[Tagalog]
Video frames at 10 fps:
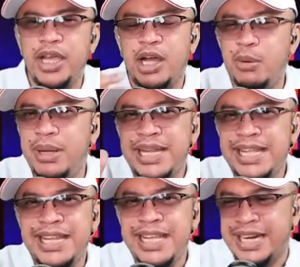ikaw
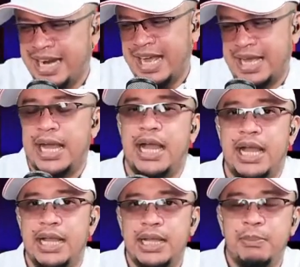maninira
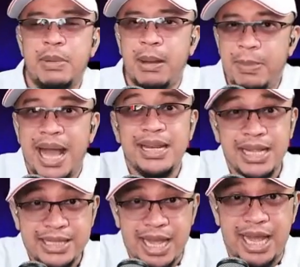ka,
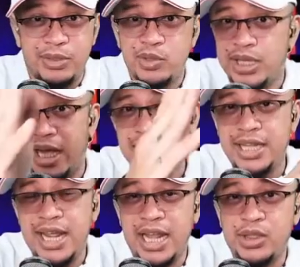babanat ka dun sa
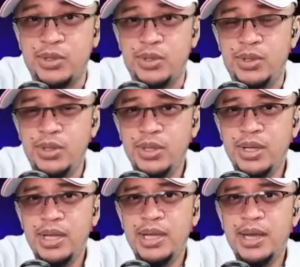kandidato,
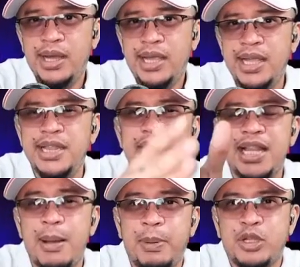hindi
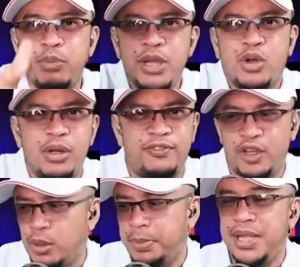dapat yung may
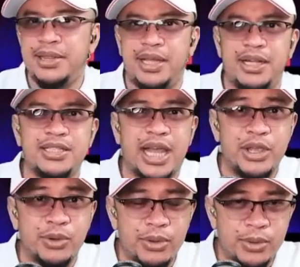conflict of interest
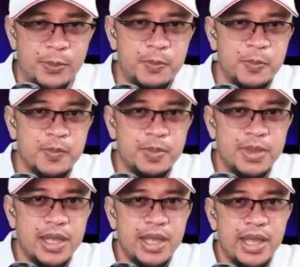kayo.
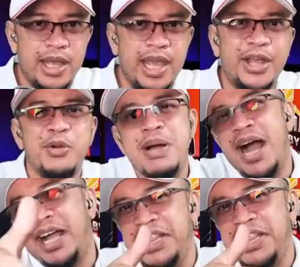Eh kung
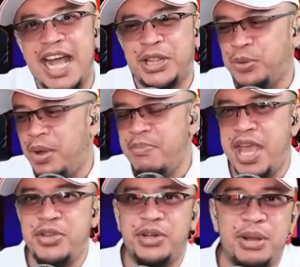mga kandidato kong
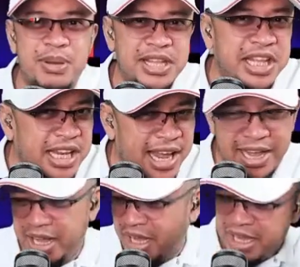mayor ng Maynila
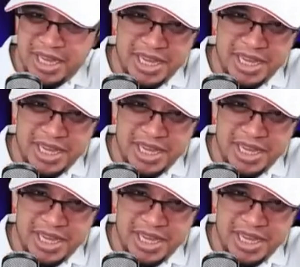eh.